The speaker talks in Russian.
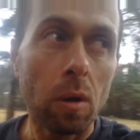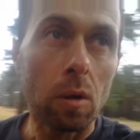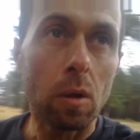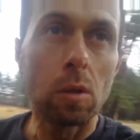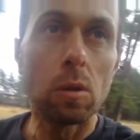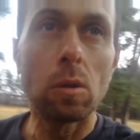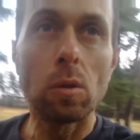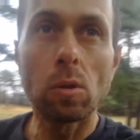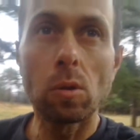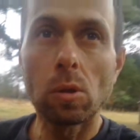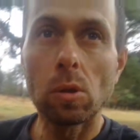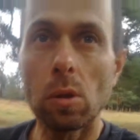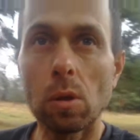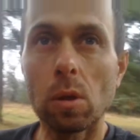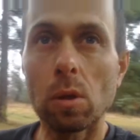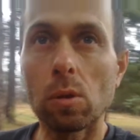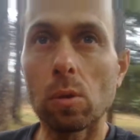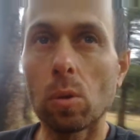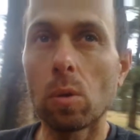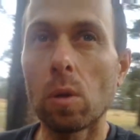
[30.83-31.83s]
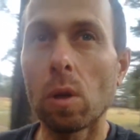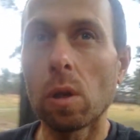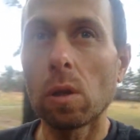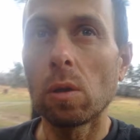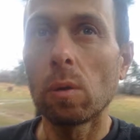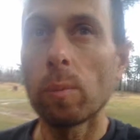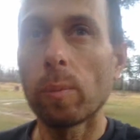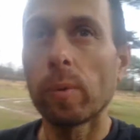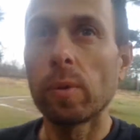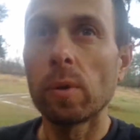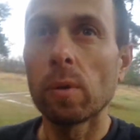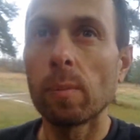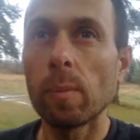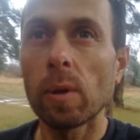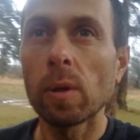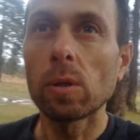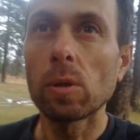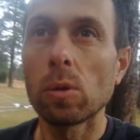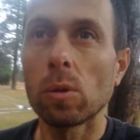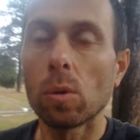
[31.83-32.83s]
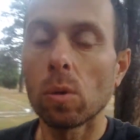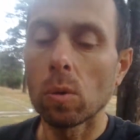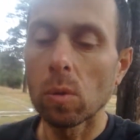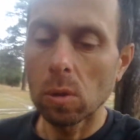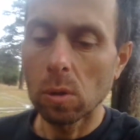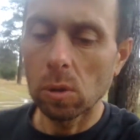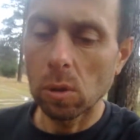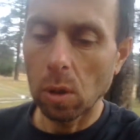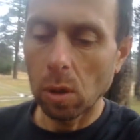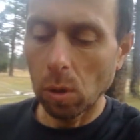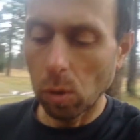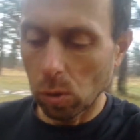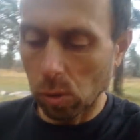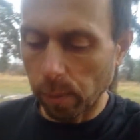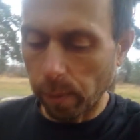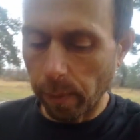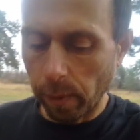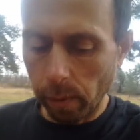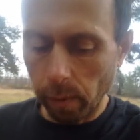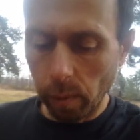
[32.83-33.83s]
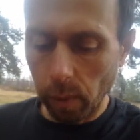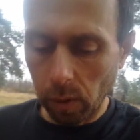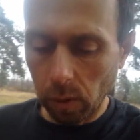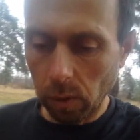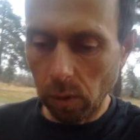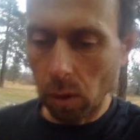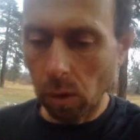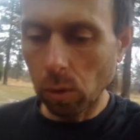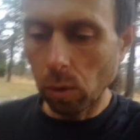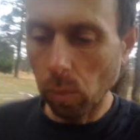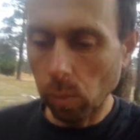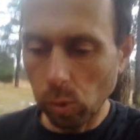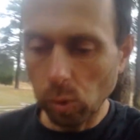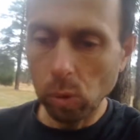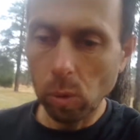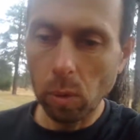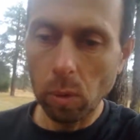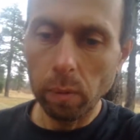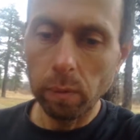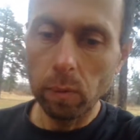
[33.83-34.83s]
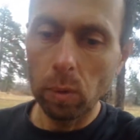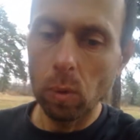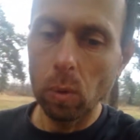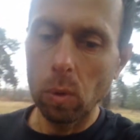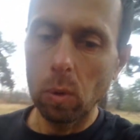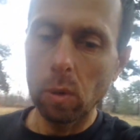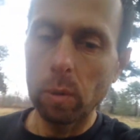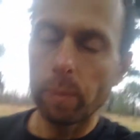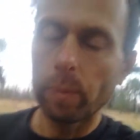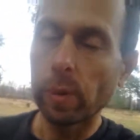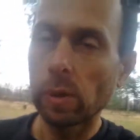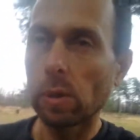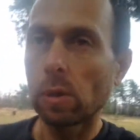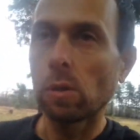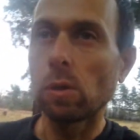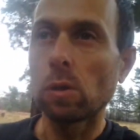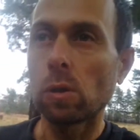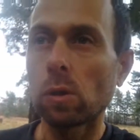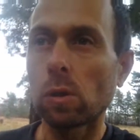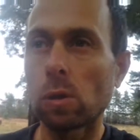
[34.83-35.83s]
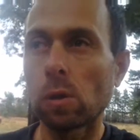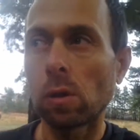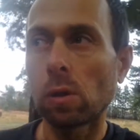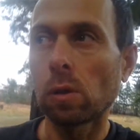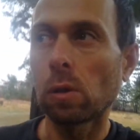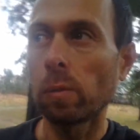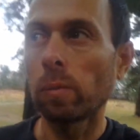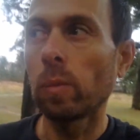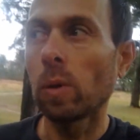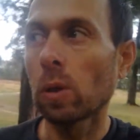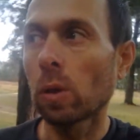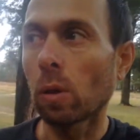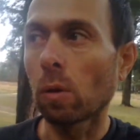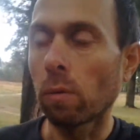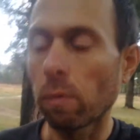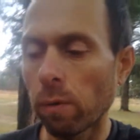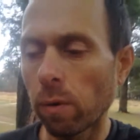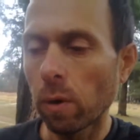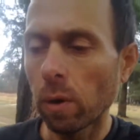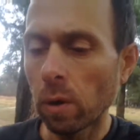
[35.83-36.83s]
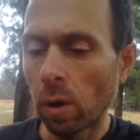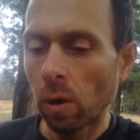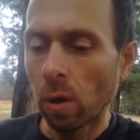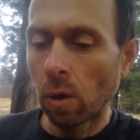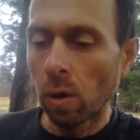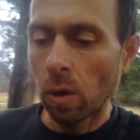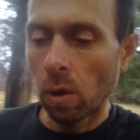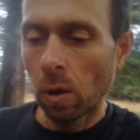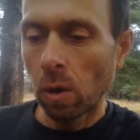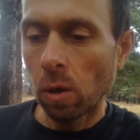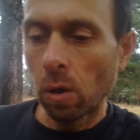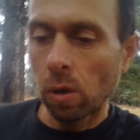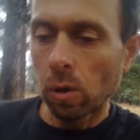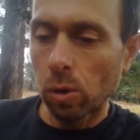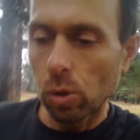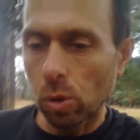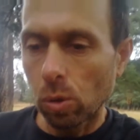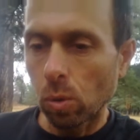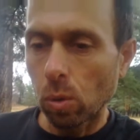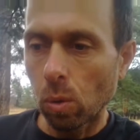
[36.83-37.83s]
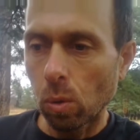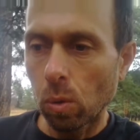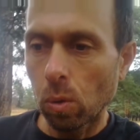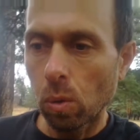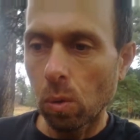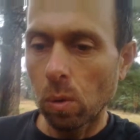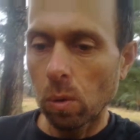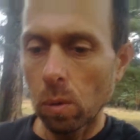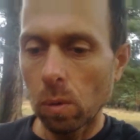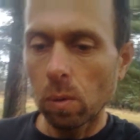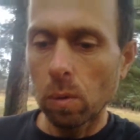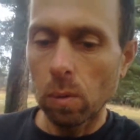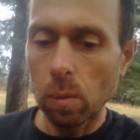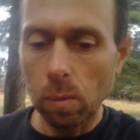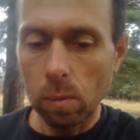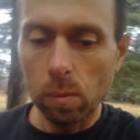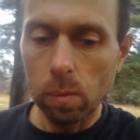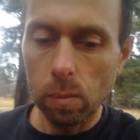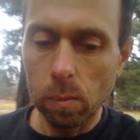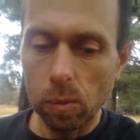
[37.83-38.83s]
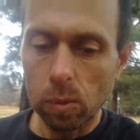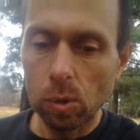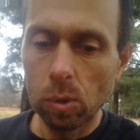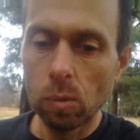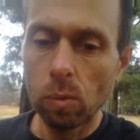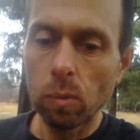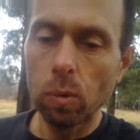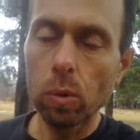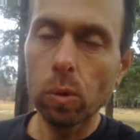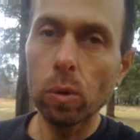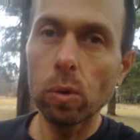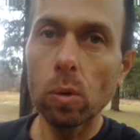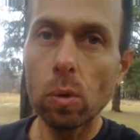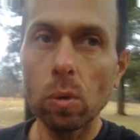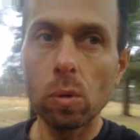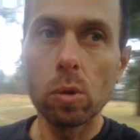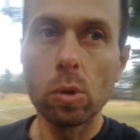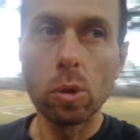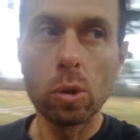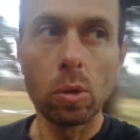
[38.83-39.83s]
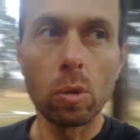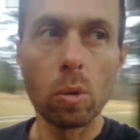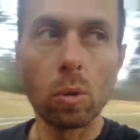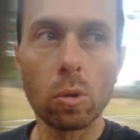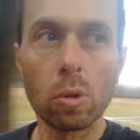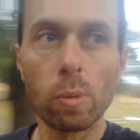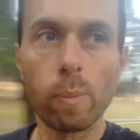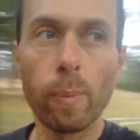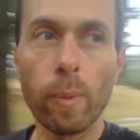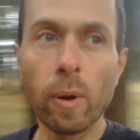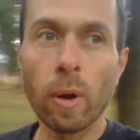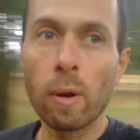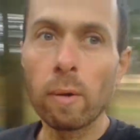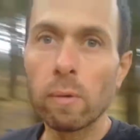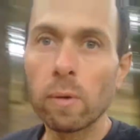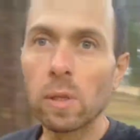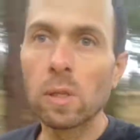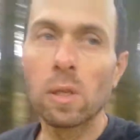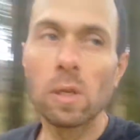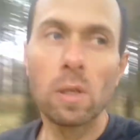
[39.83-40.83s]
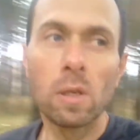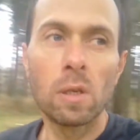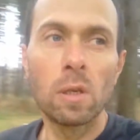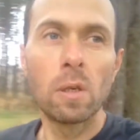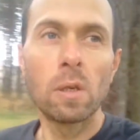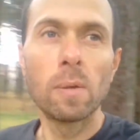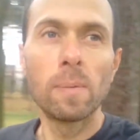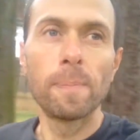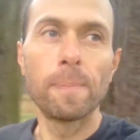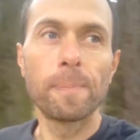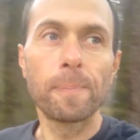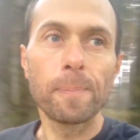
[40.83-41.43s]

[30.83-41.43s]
Единственное, результат не поднимается, но он остается примерно на том же уровне, около 50 сантиметров. Что с двух ног, что с правой ноги,